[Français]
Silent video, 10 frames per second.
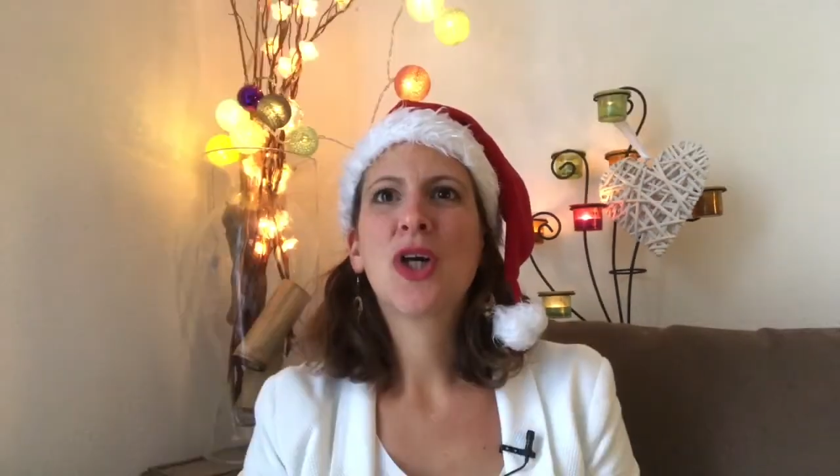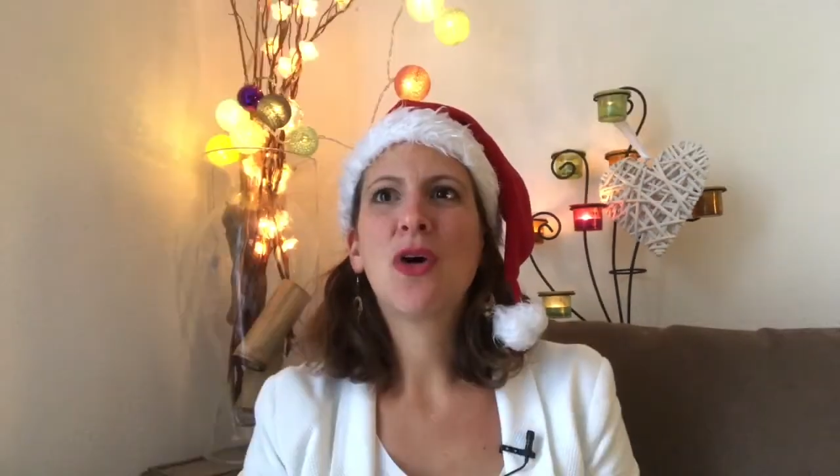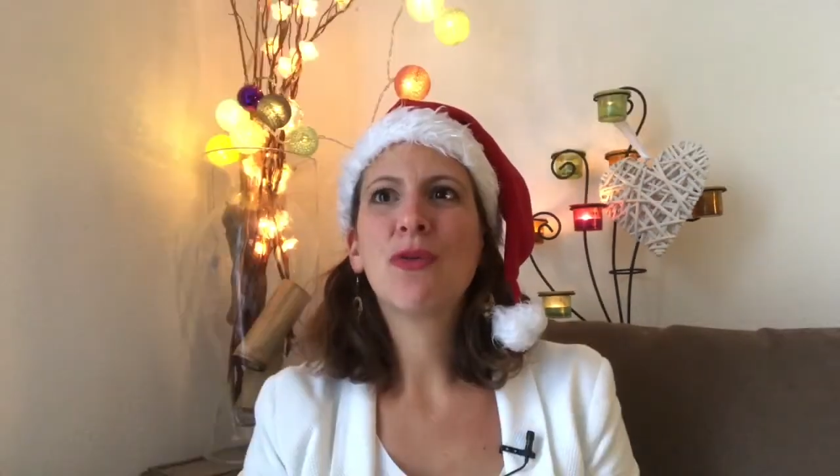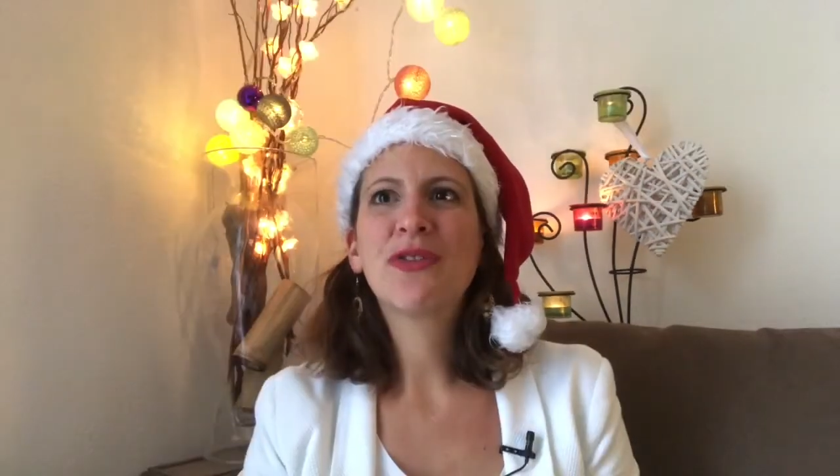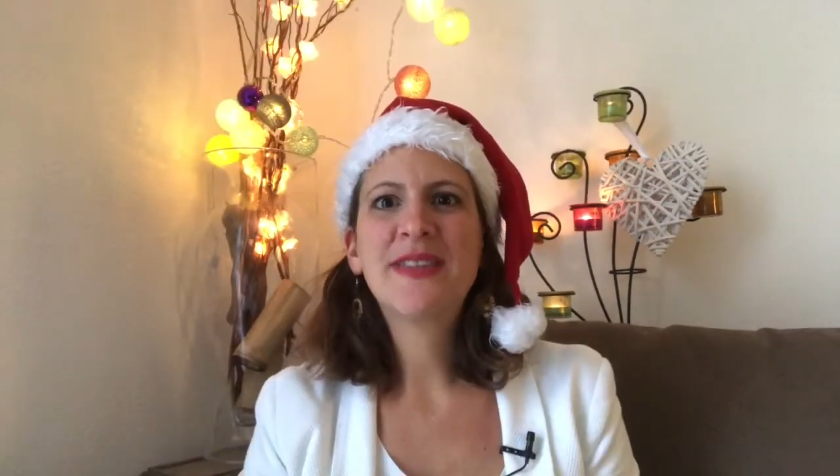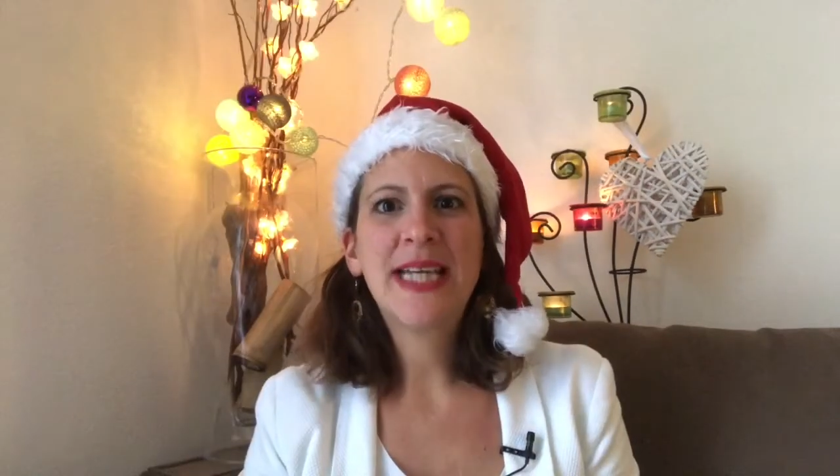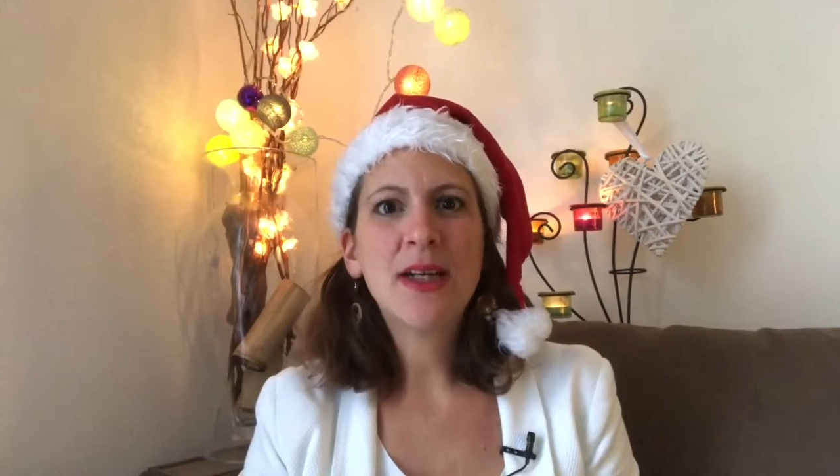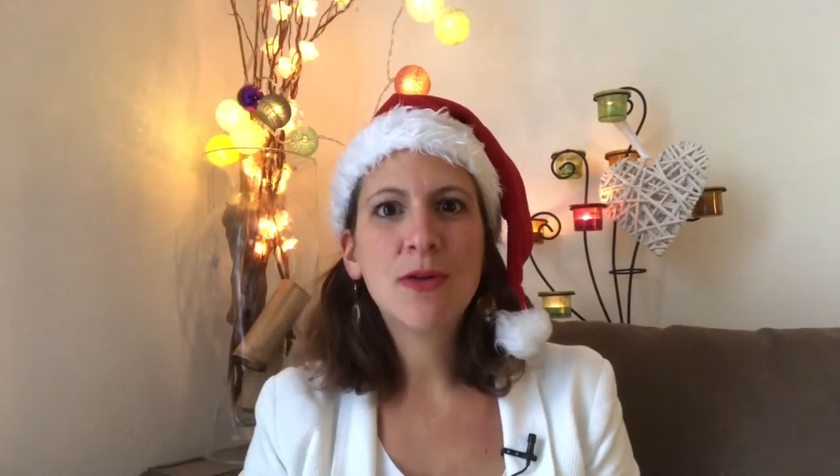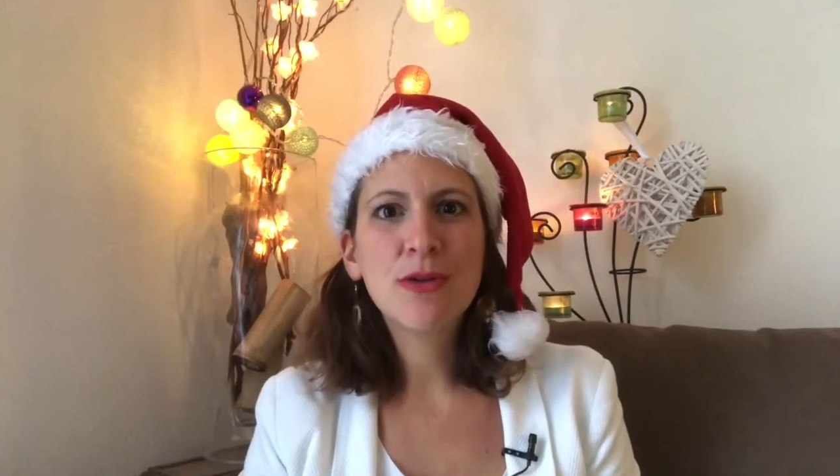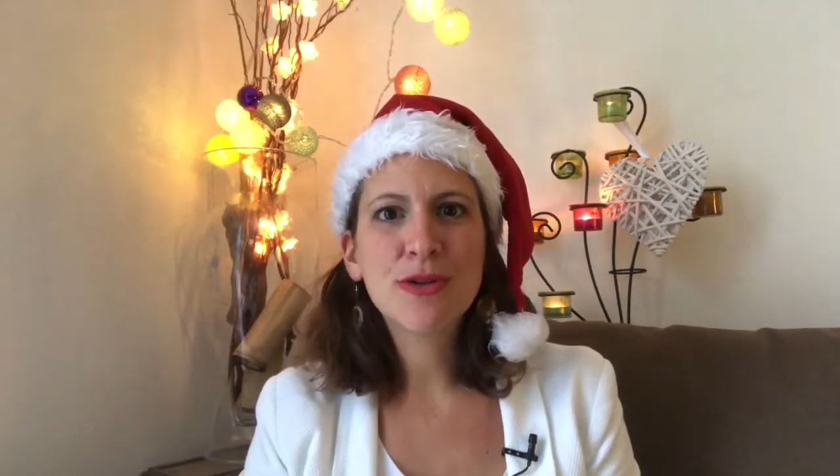Quand on
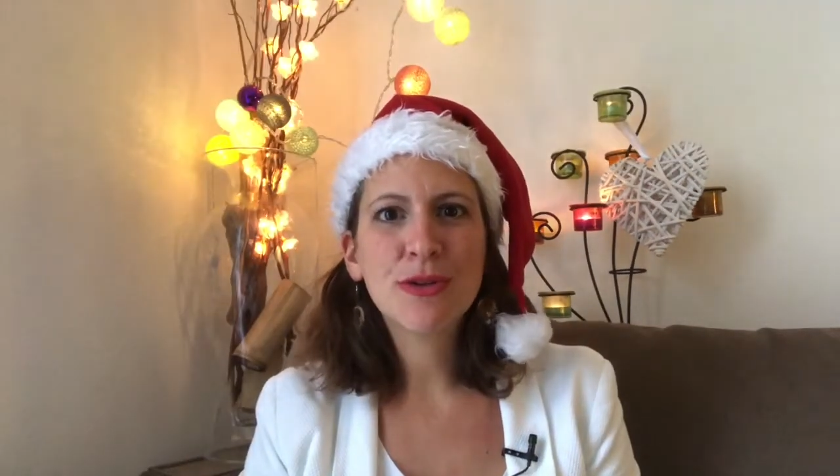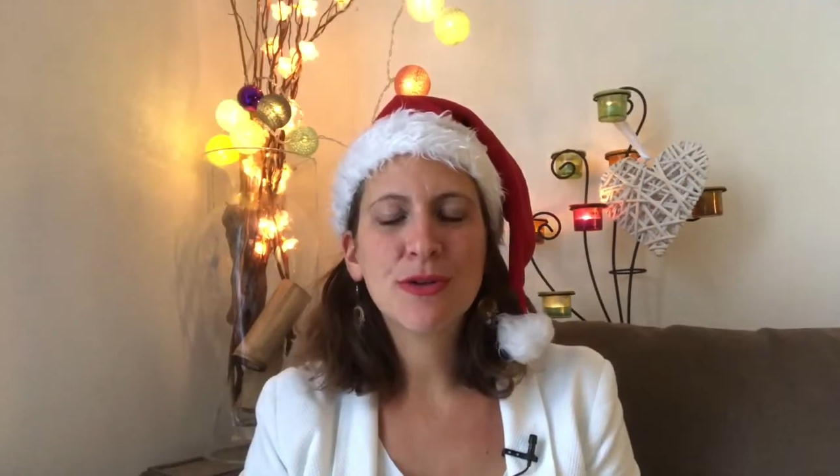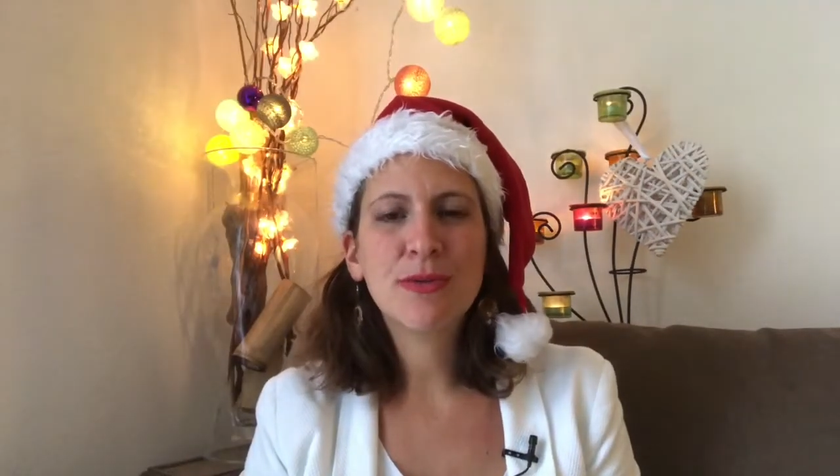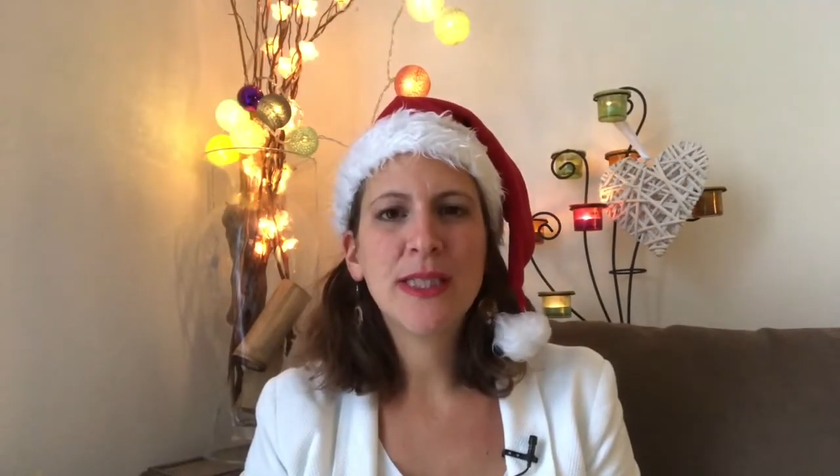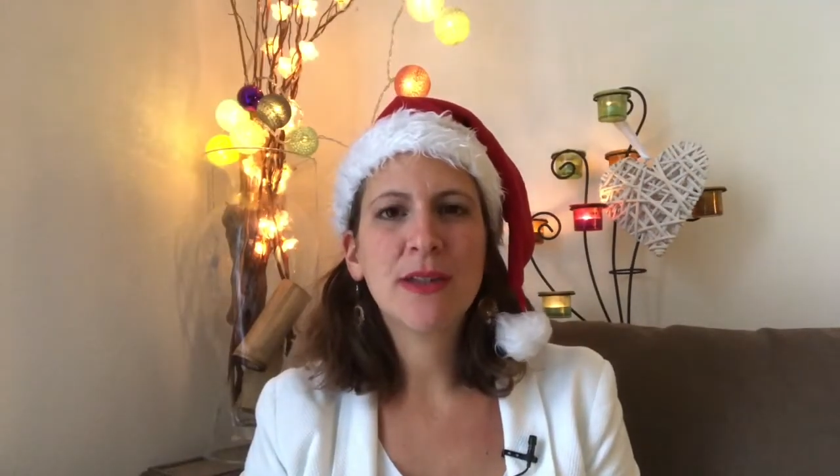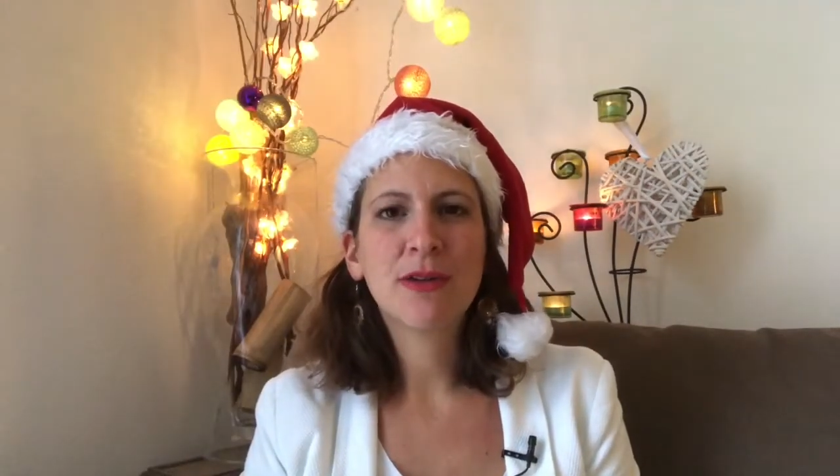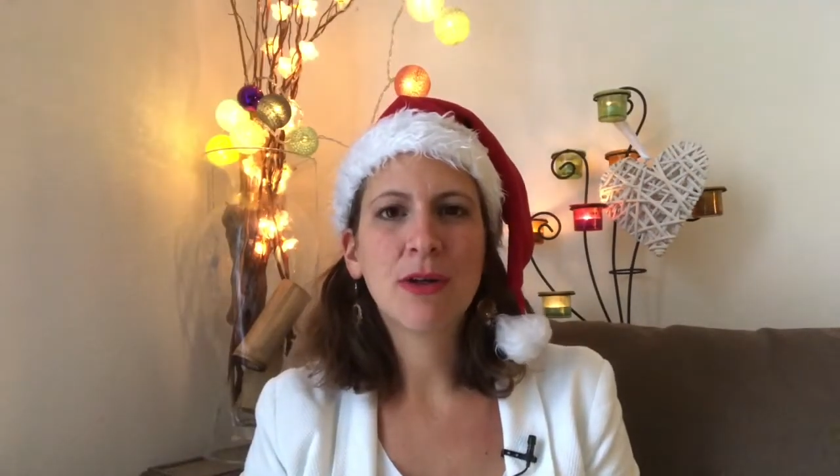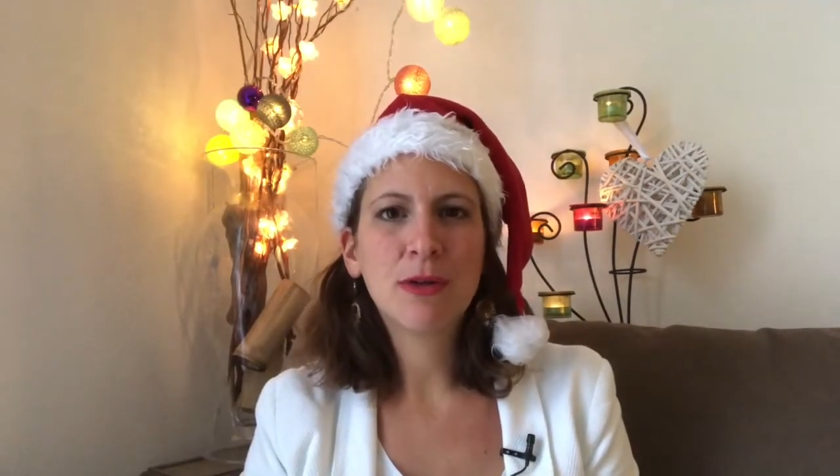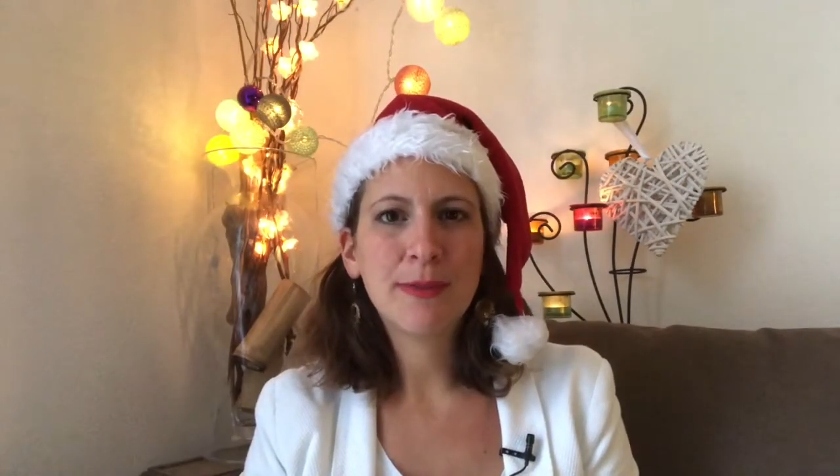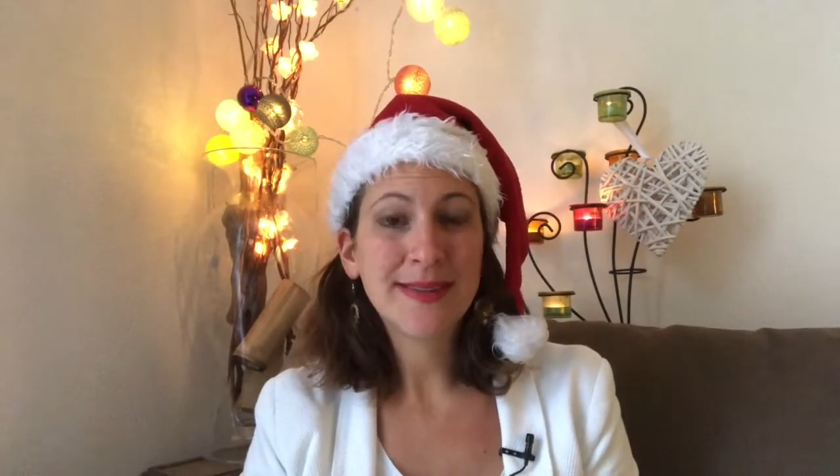sait aujourd'hui que
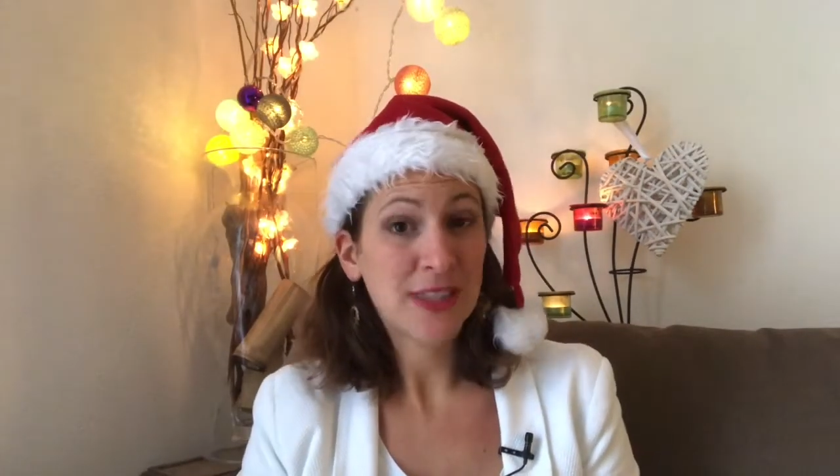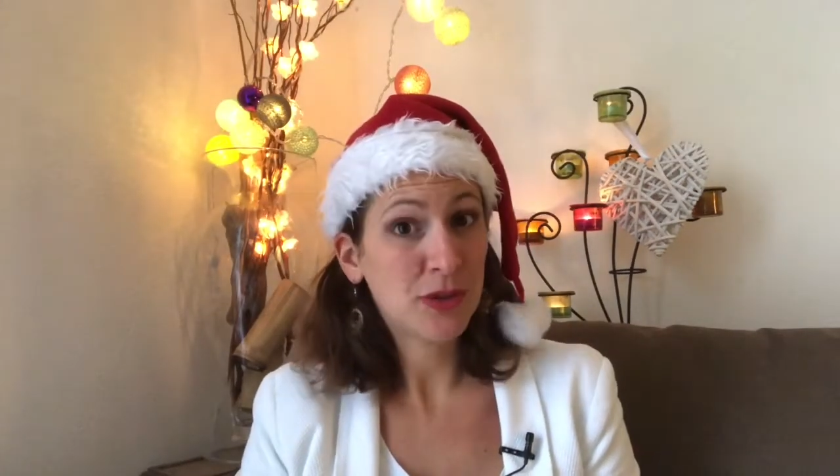dans le commerce,